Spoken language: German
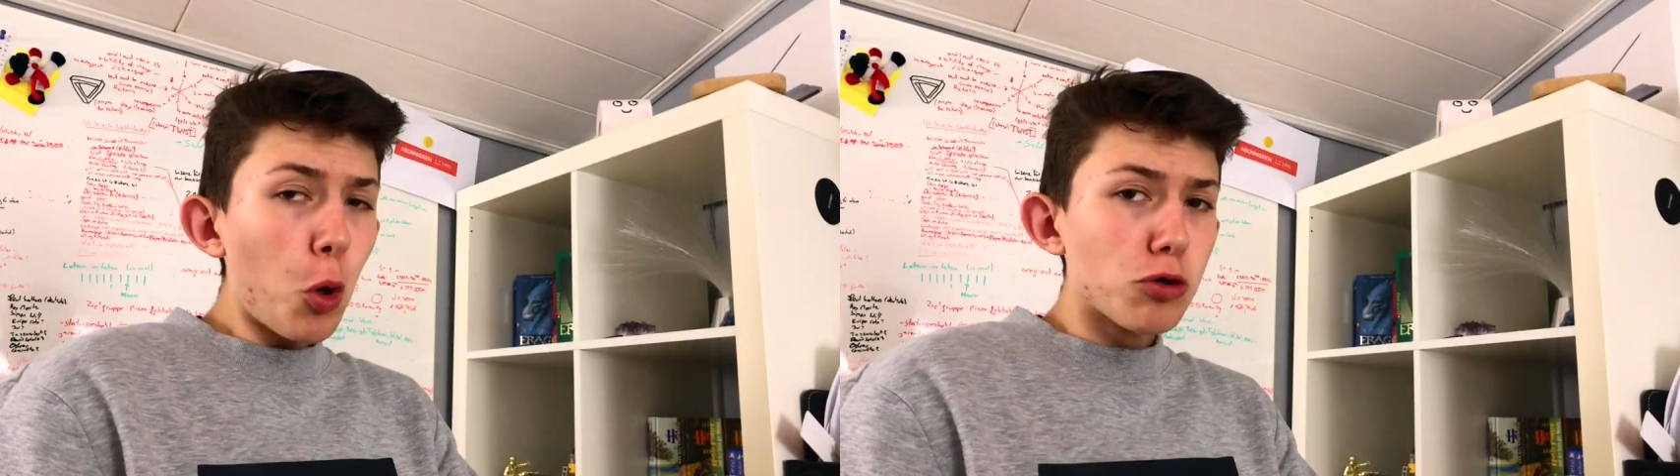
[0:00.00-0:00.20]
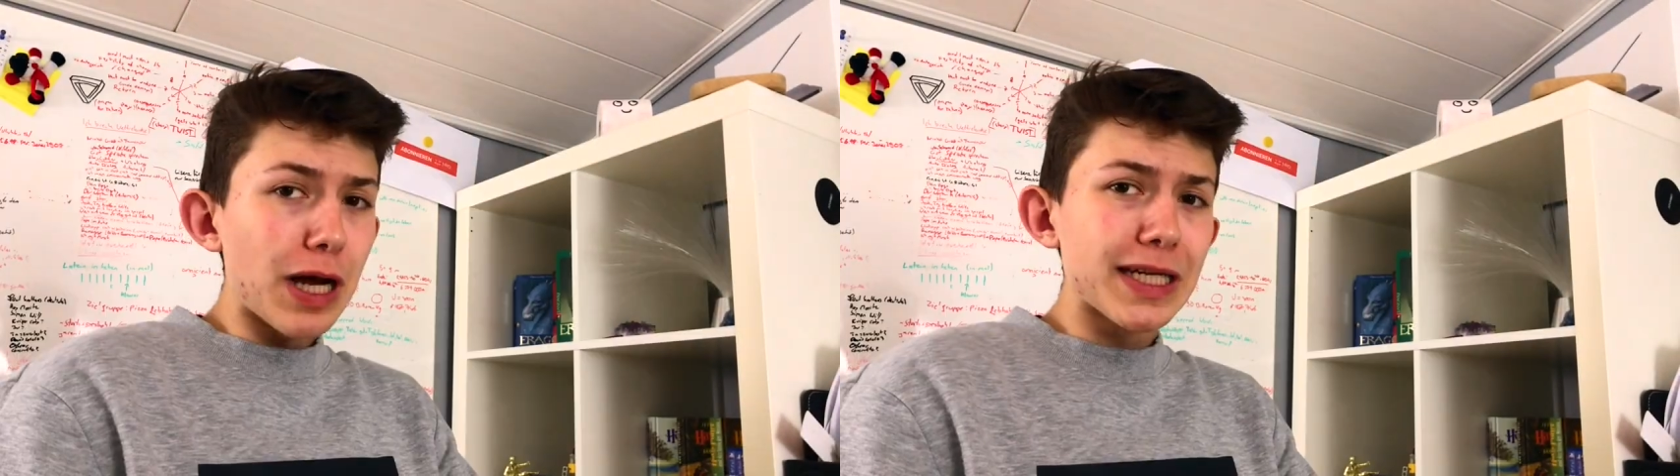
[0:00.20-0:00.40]

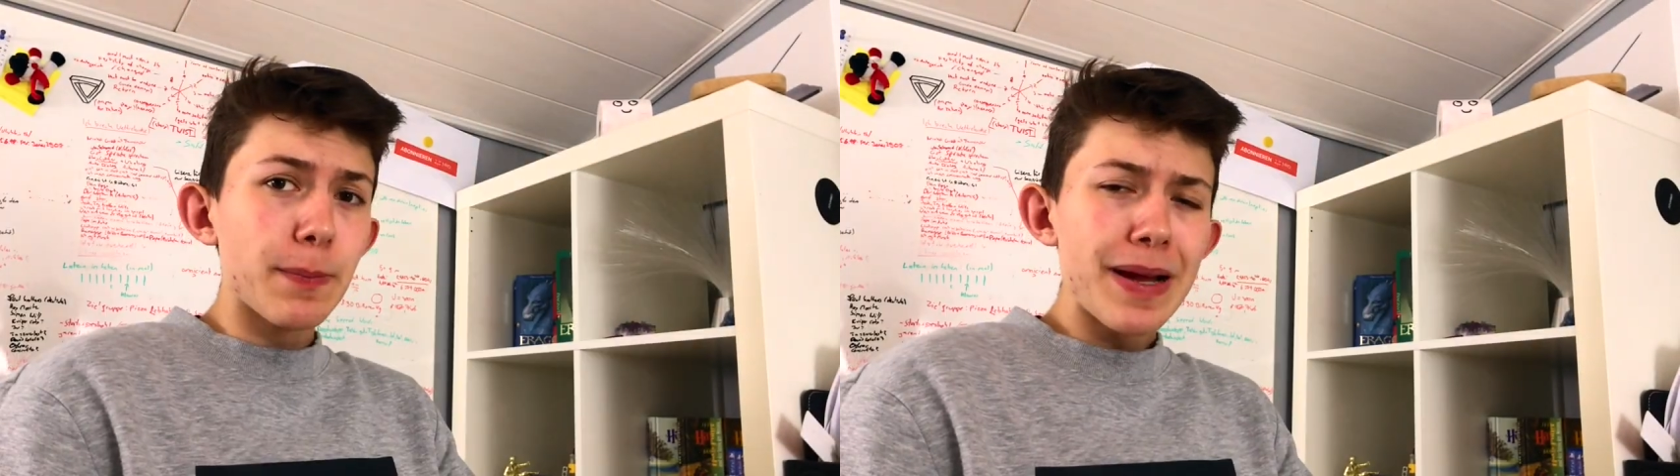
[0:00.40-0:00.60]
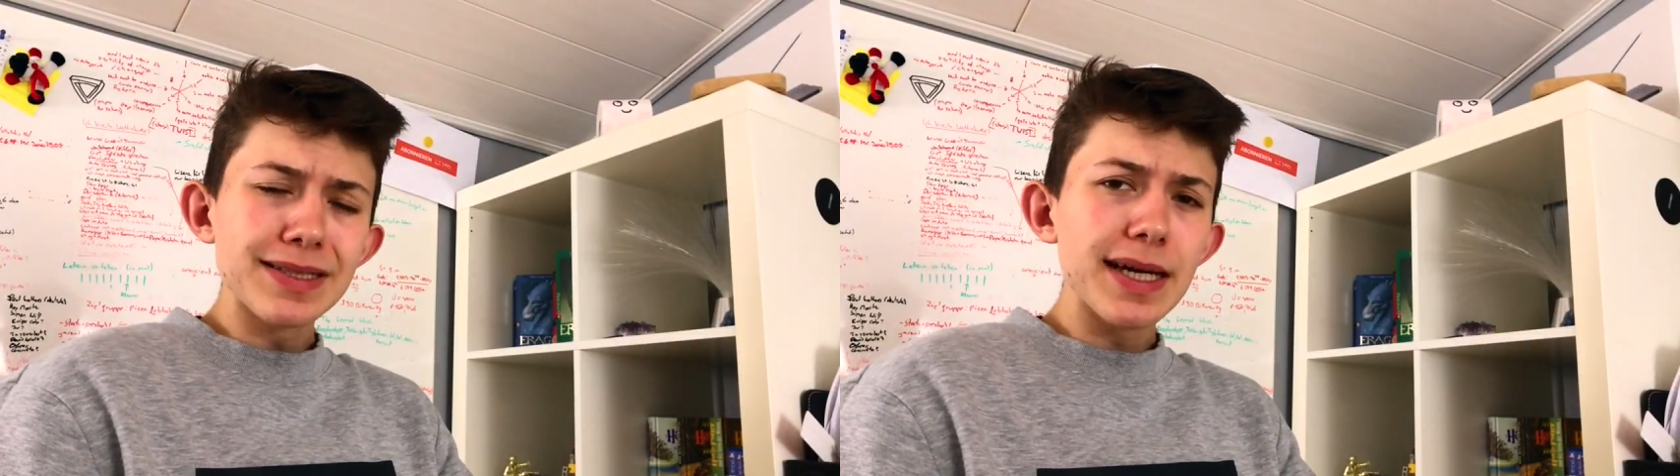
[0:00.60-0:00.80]
So, da hat die
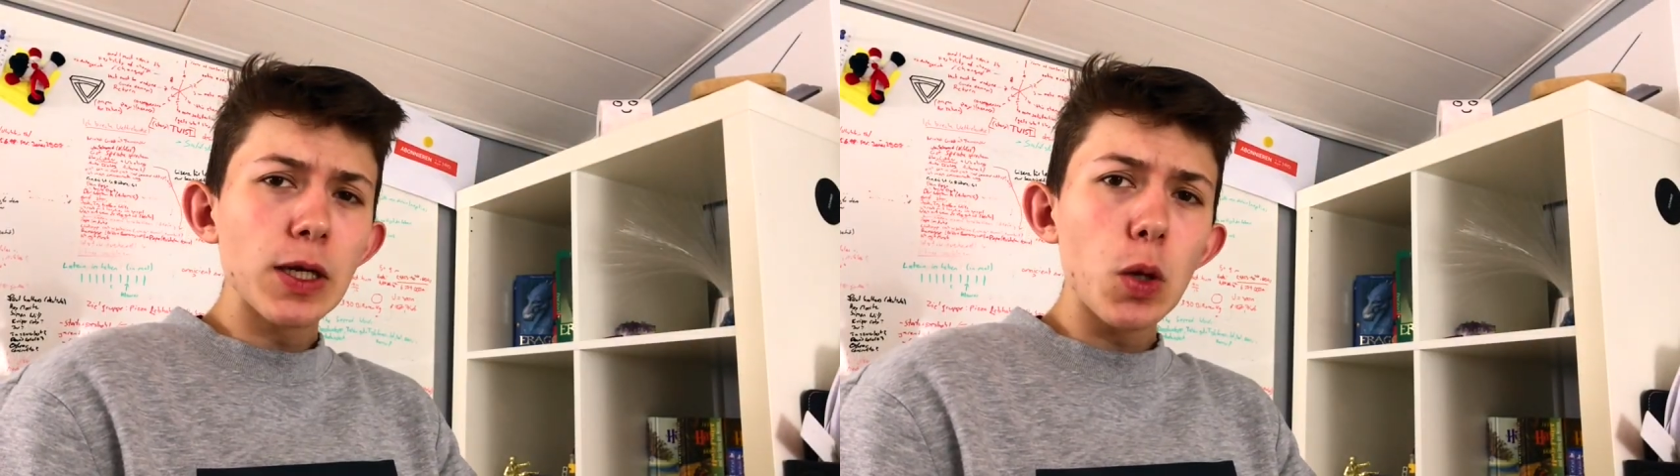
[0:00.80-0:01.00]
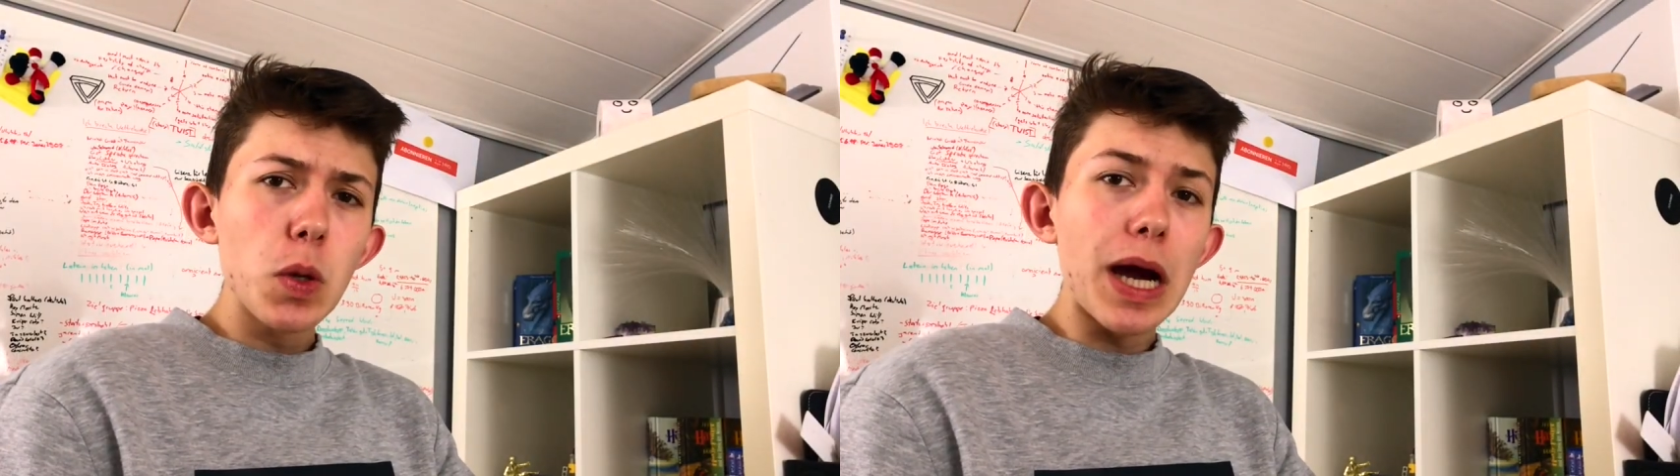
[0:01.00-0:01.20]
Pizza
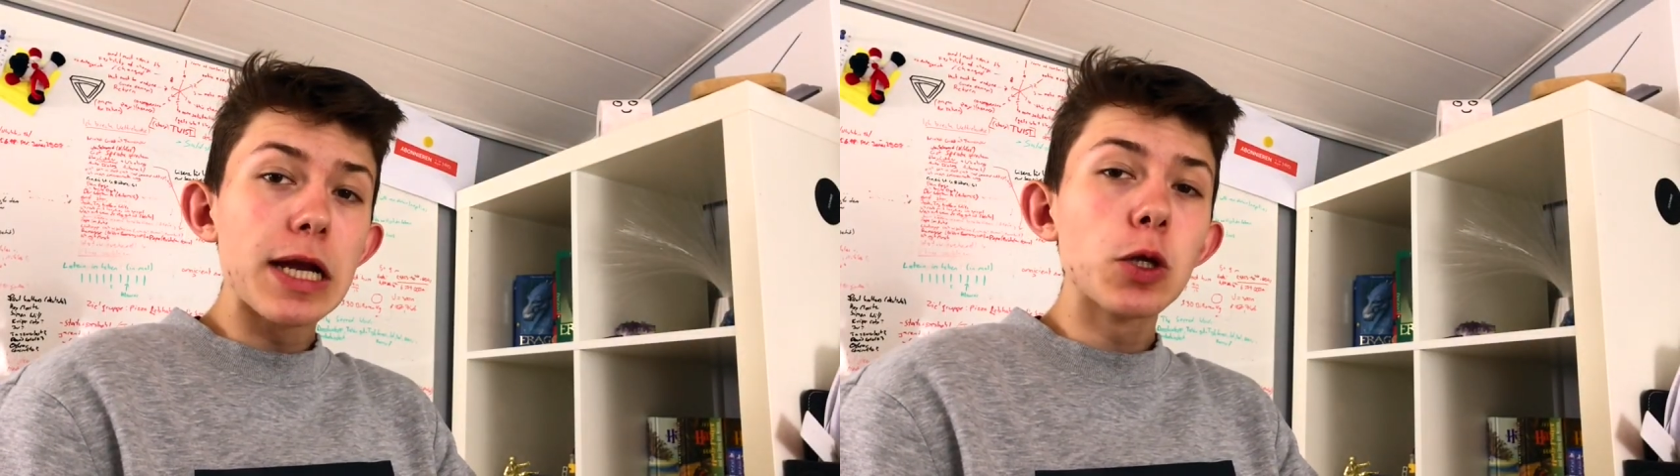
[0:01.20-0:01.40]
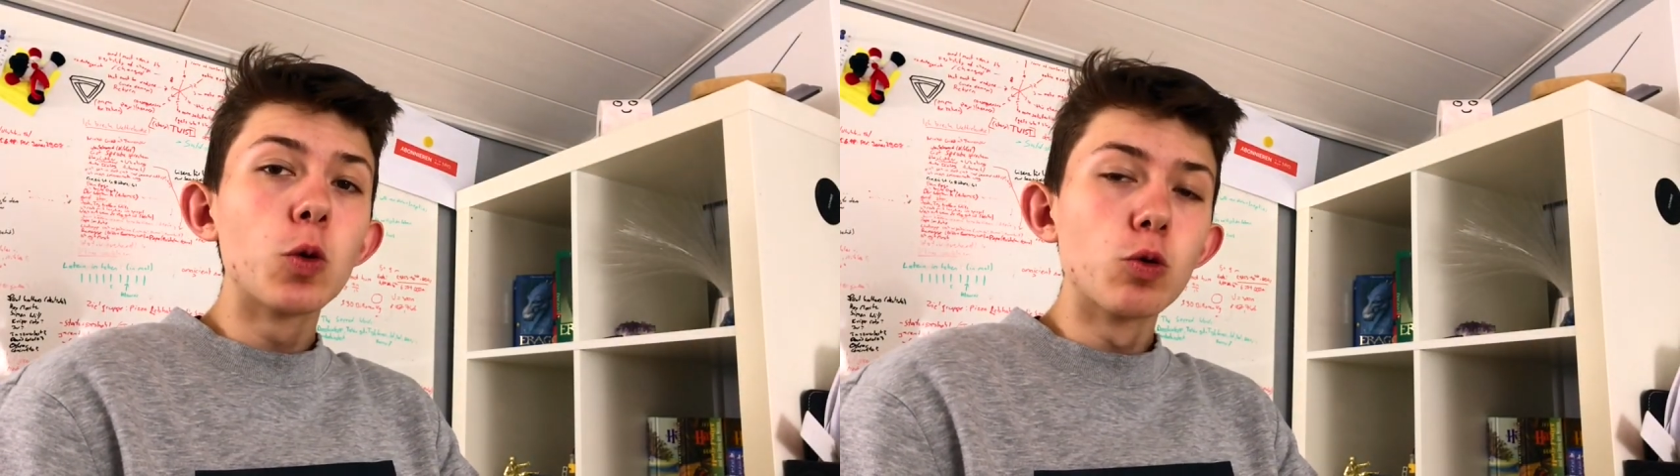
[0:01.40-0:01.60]
doch noch
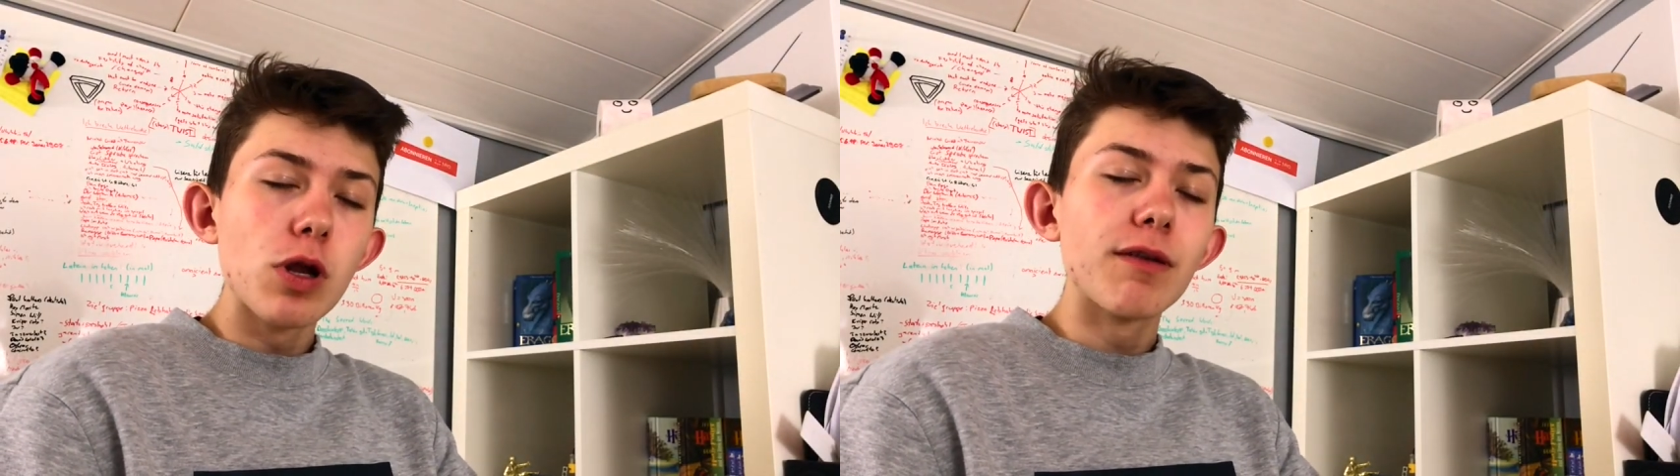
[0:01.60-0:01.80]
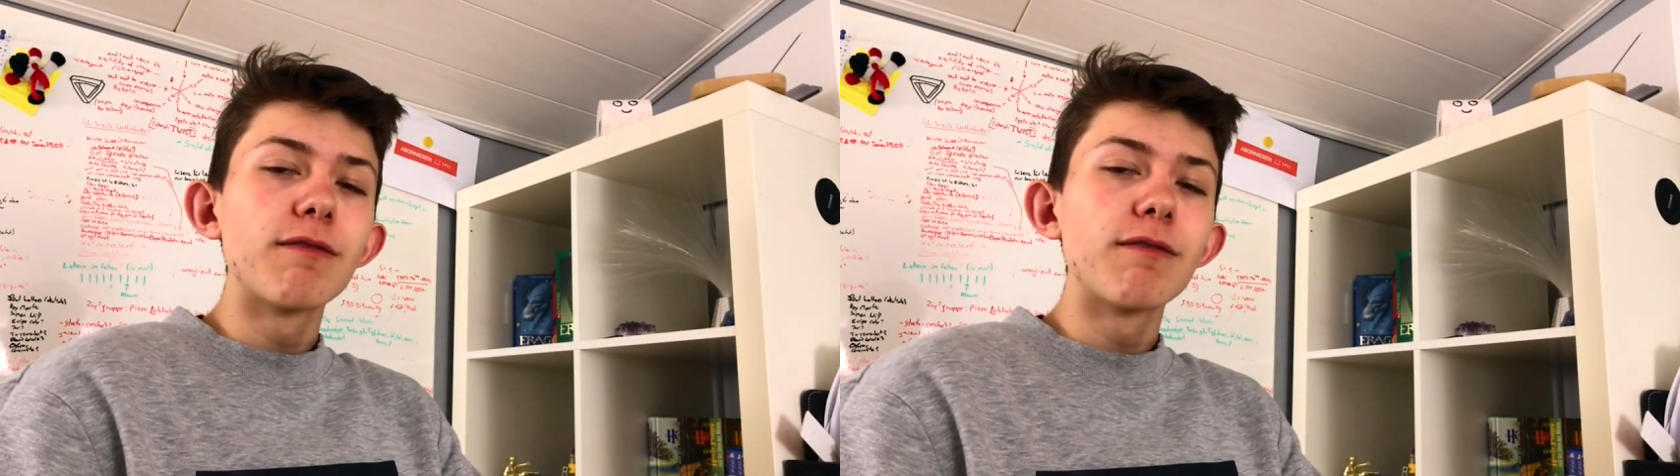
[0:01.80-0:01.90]
eine gute